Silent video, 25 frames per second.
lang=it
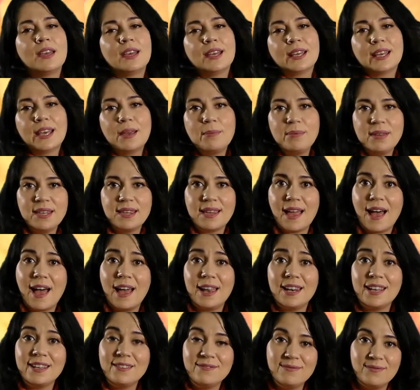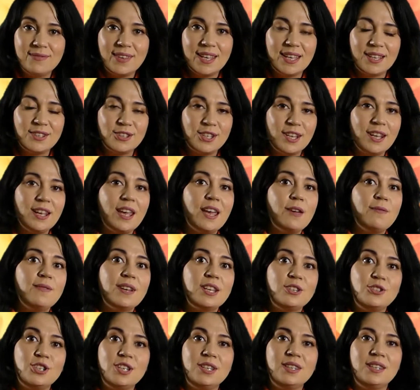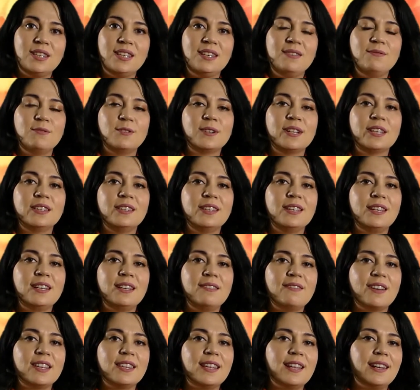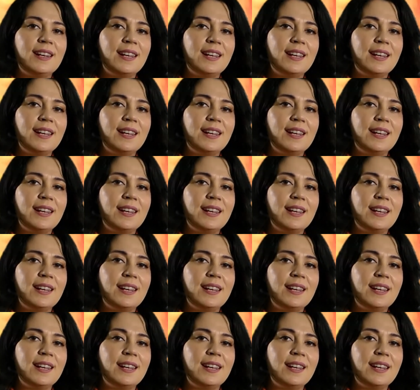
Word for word: Capitale invece è un aggettivo che deriva dal